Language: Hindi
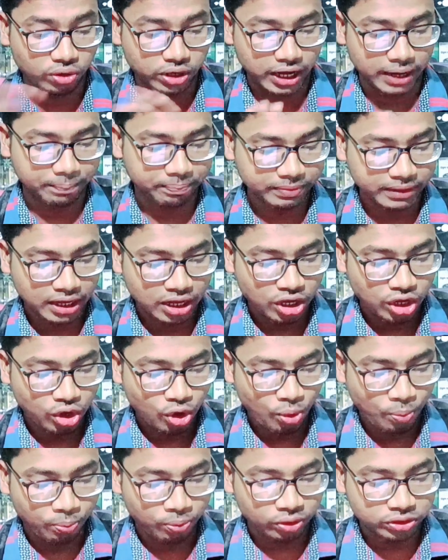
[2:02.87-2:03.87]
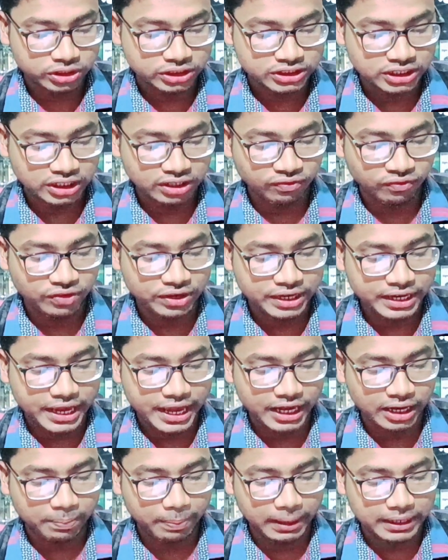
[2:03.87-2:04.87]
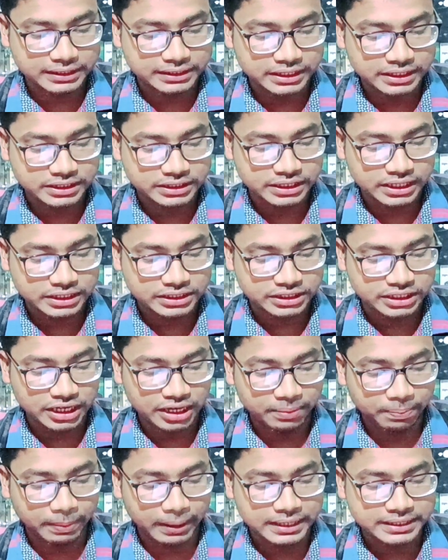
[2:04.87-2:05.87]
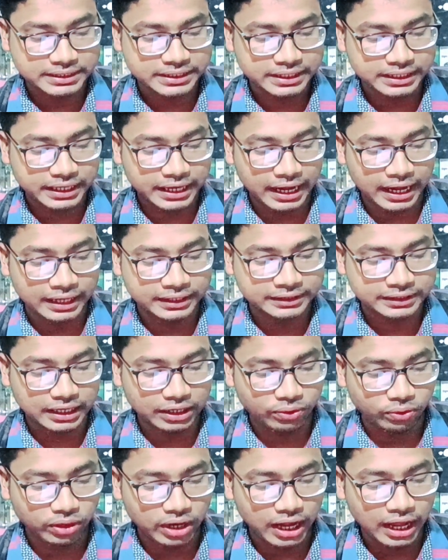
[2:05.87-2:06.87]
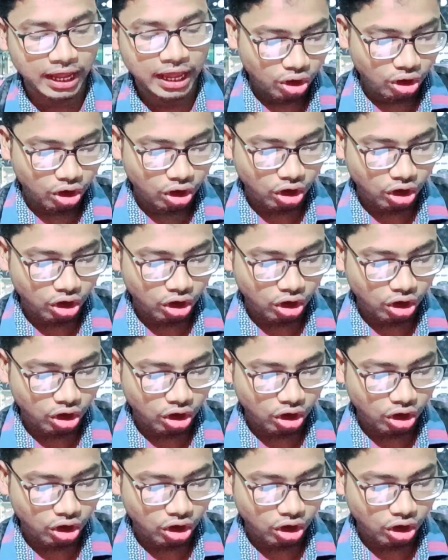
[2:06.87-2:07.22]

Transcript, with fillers: होगा प्रोसेसिंग फी एक परसेंट से छः परसेंट के अंदर होगा